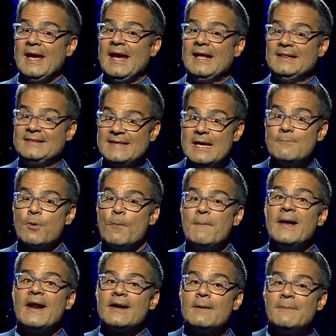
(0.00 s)
el tiempo
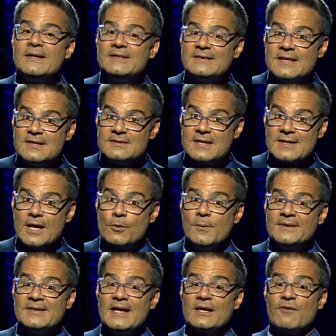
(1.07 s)
para arrepentirse y
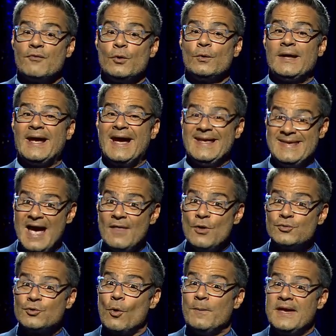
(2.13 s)
argumentar que fueron
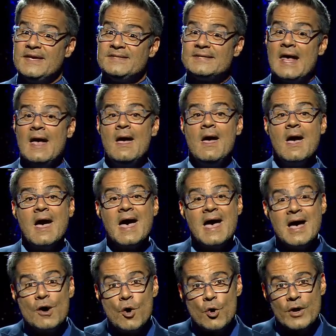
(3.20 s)
engañados comienza
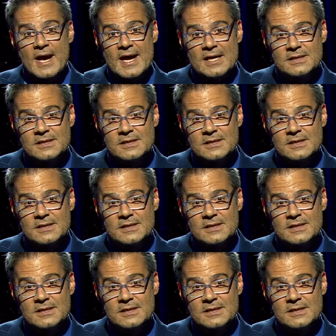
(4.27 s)
ahora.